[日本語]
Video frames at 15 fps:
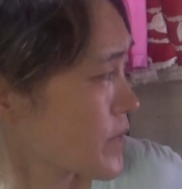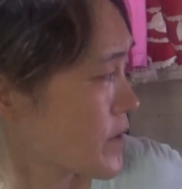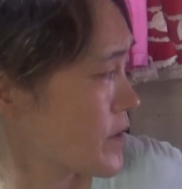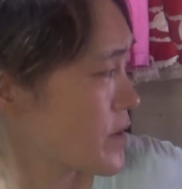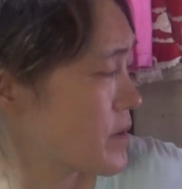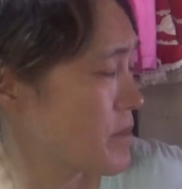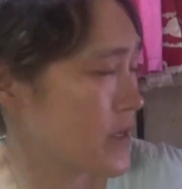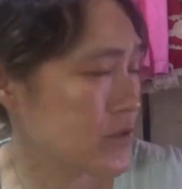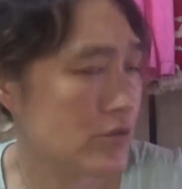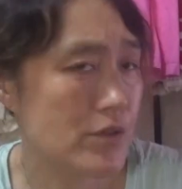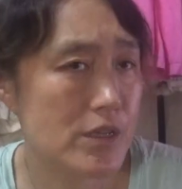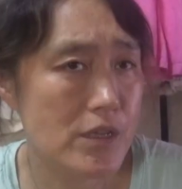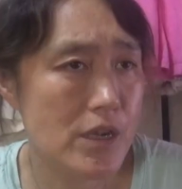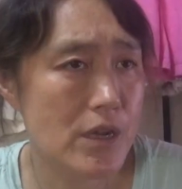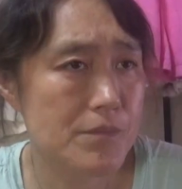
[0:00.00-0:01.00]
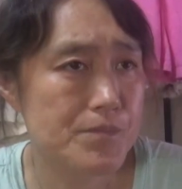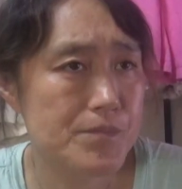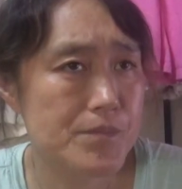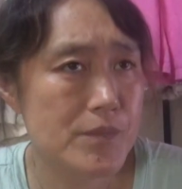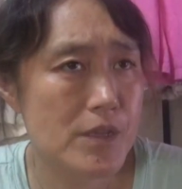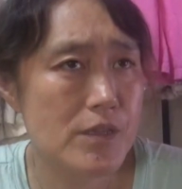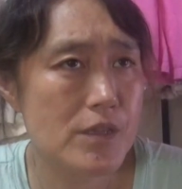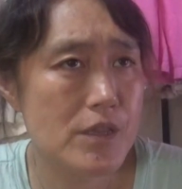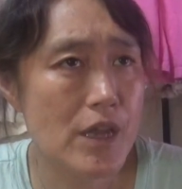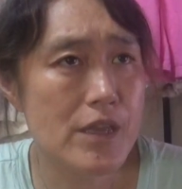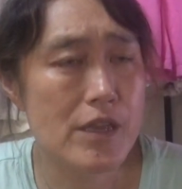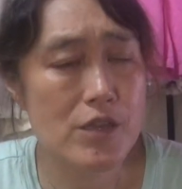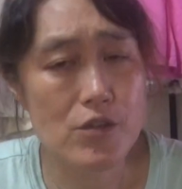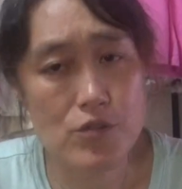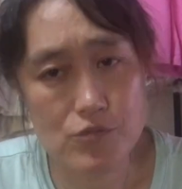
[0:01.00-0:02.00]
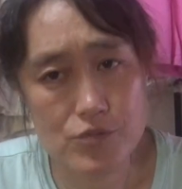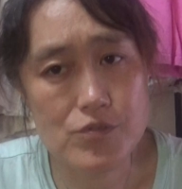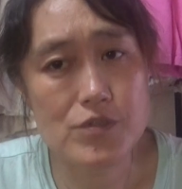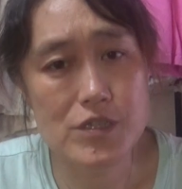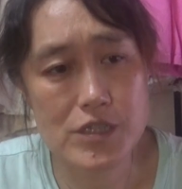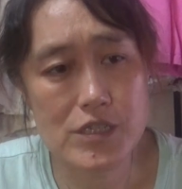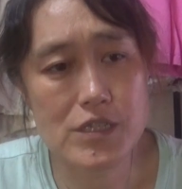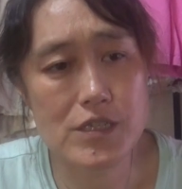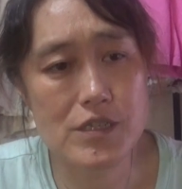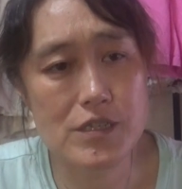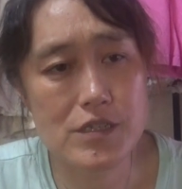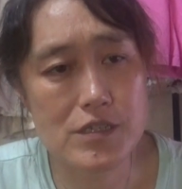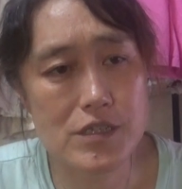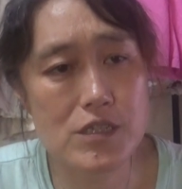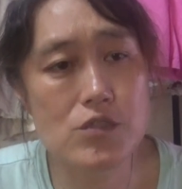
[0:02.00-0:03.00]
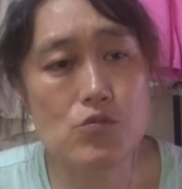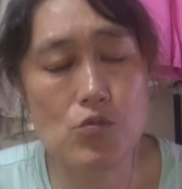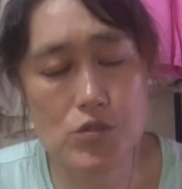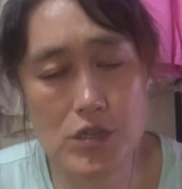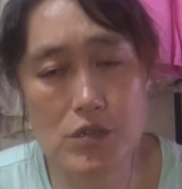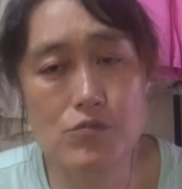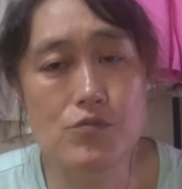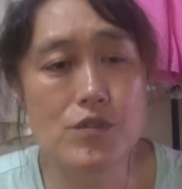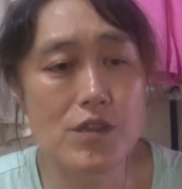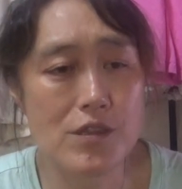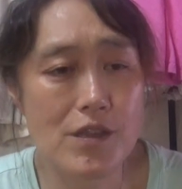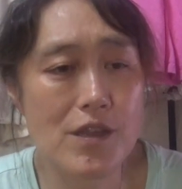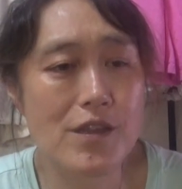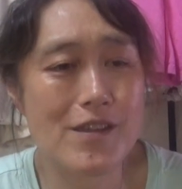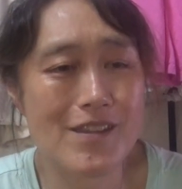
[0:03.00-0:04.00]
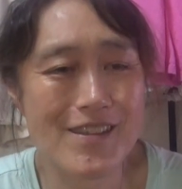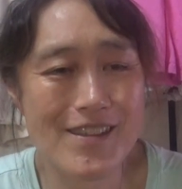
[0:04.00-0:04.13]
全然まあそれやったら全然体液より薄いし浸透してくんねんね